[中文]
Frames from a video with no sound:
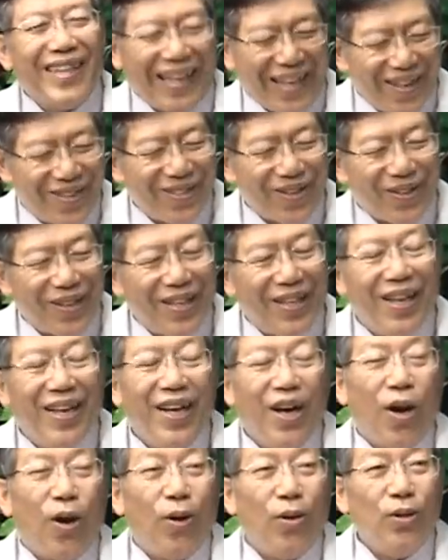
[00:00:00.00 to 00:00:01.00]
假药小贵
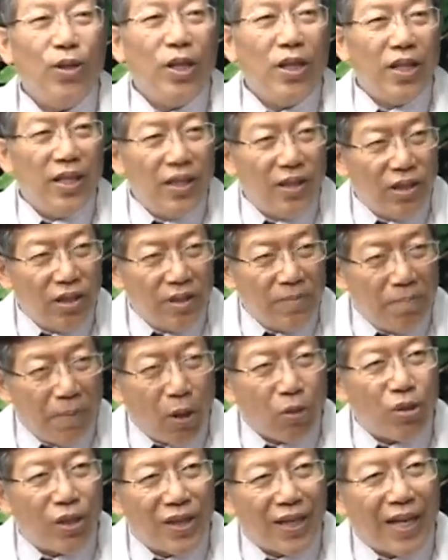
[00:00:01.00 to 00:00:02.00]
好，
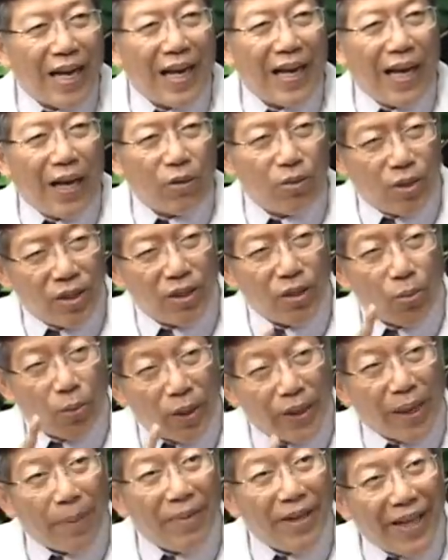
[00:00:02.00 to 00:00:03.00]
标准的抗氧化
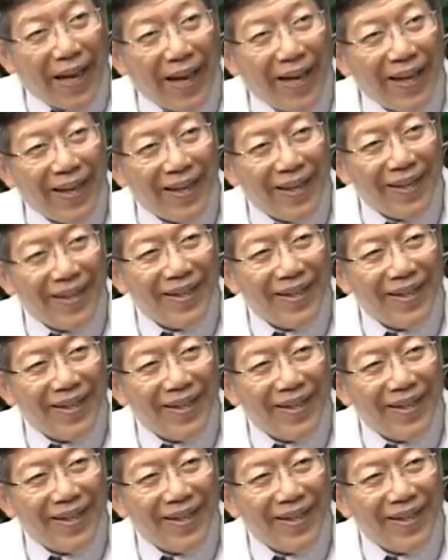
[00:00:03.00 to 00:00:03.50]
维他命 A，